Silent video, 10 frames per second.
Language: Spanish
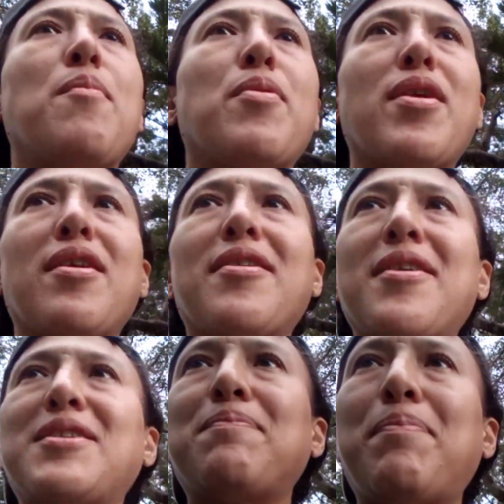por el
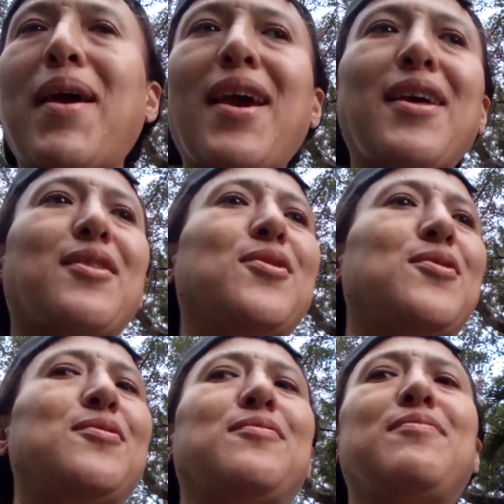
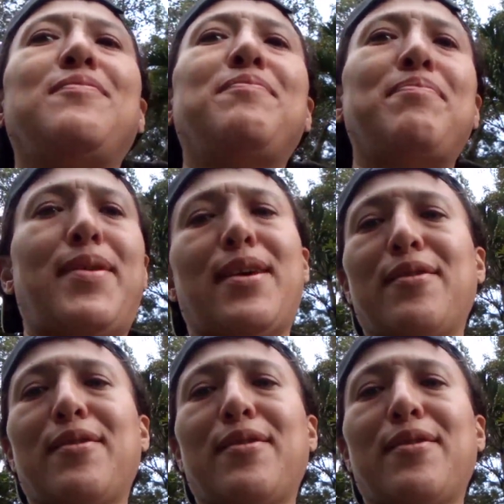respeto para